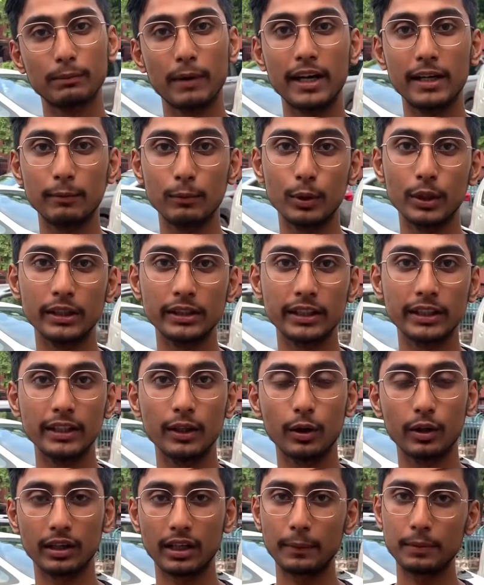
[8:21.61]
माइंड ब्लोइंग थे
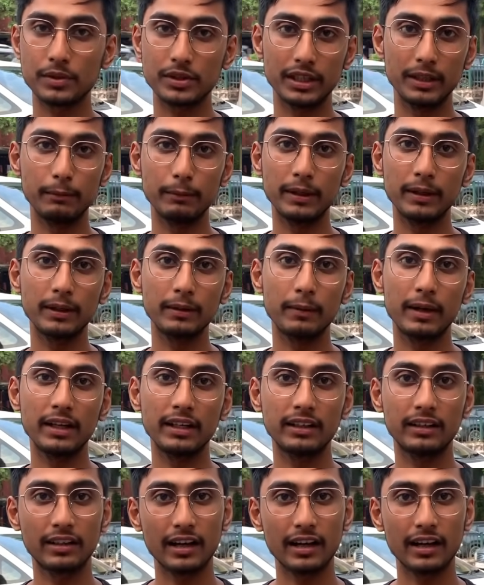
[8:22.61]
और अगर आप स्टीम में भाई